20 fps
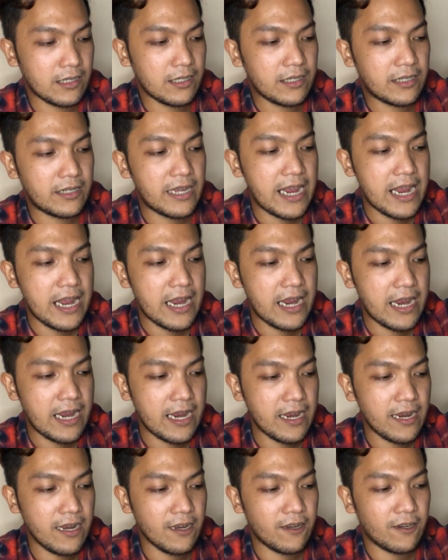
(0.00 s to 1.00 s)

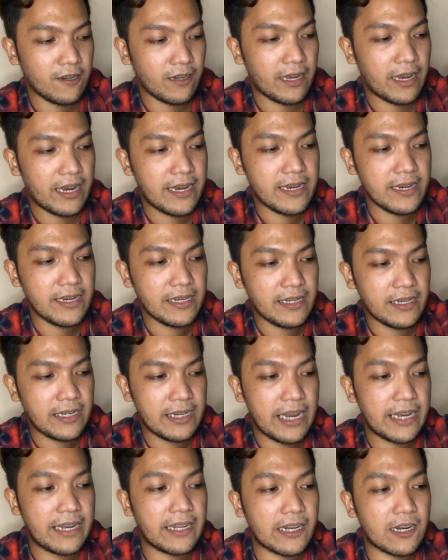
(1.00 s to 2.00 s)
C, okay?
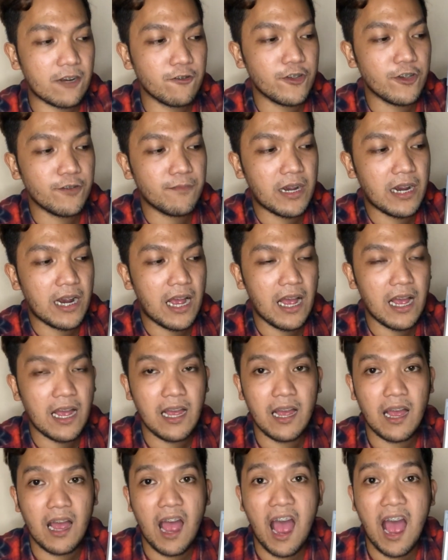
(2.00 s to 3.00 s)
Yan na raw yung mga
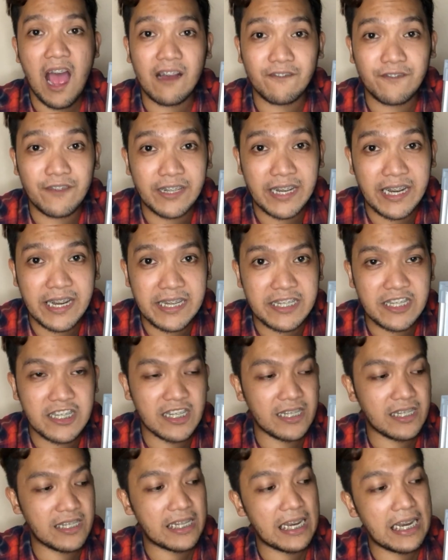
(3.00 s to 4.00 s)
average.
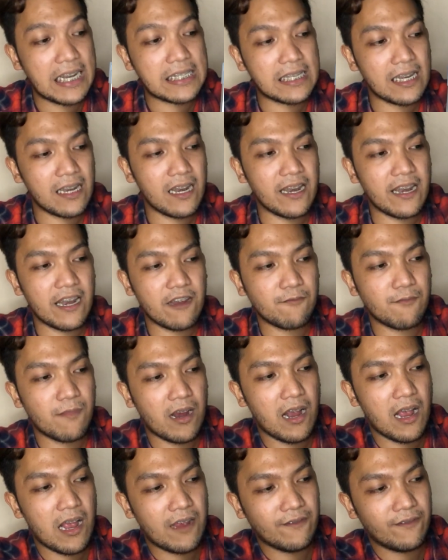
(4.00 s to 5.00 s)
Sila-sila na yung
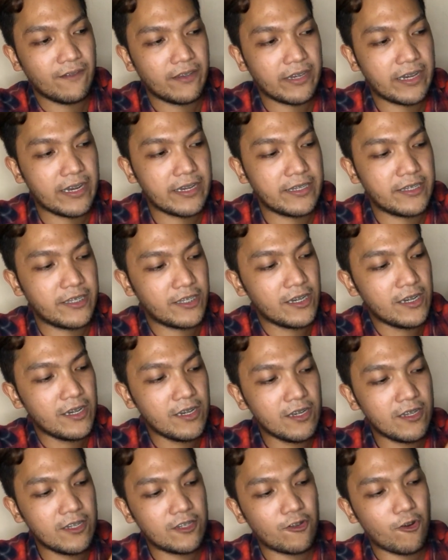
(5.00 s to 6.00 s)
mga average.
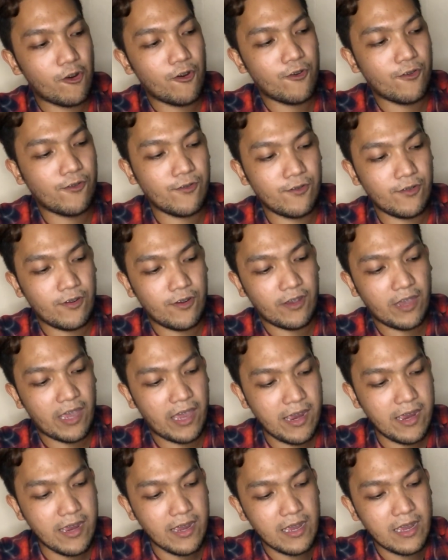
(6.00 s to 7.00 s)
So,
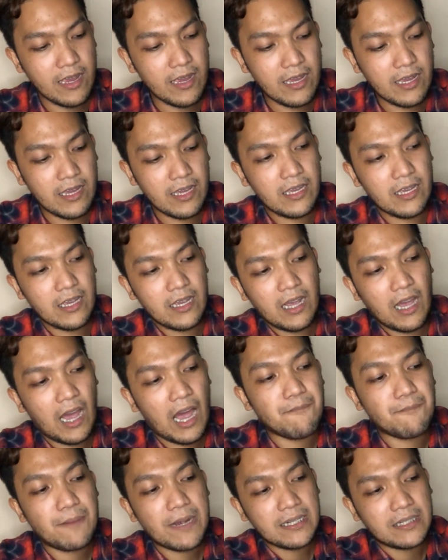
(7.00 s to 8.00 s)
okay?
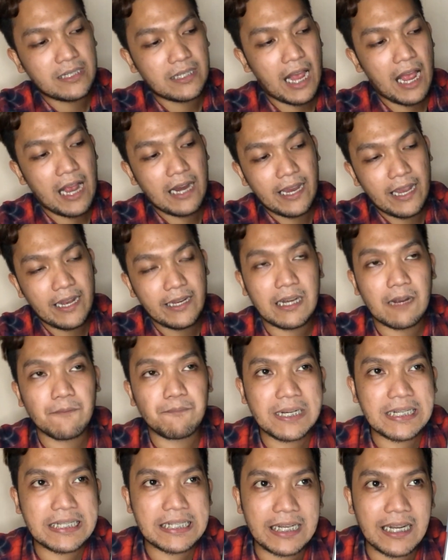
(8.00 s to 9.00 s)
kapag, again,
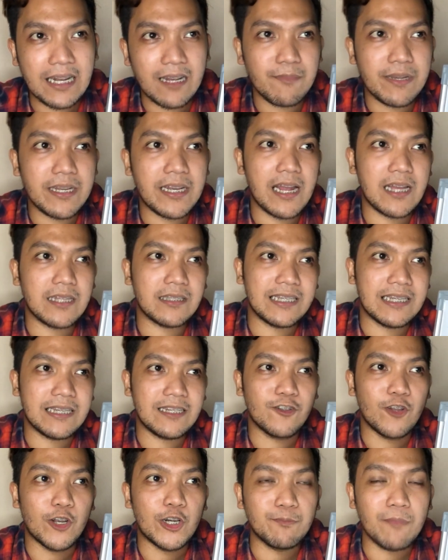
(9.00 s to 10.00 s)
kapag sinabi
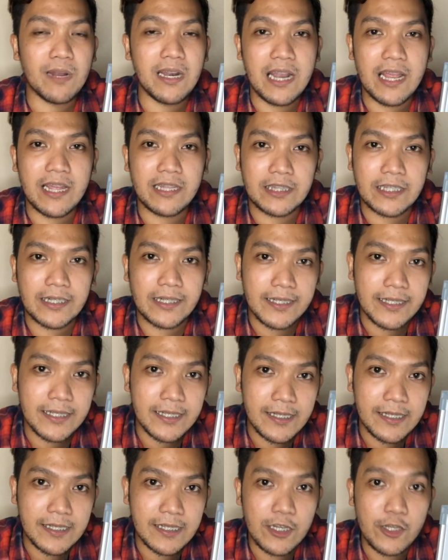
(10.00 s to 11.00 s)
nating normal
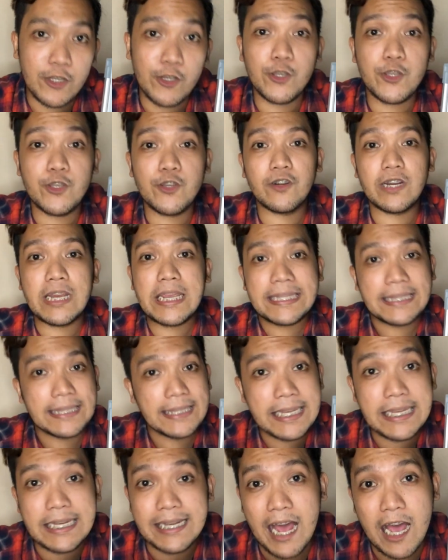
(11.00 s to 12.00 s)
letters, yun yung
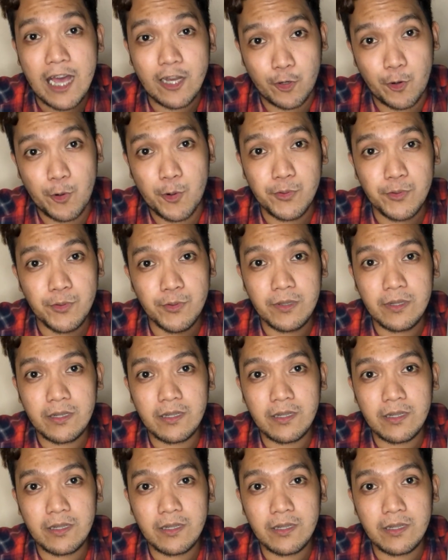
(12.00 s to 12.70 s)
hindi narrow,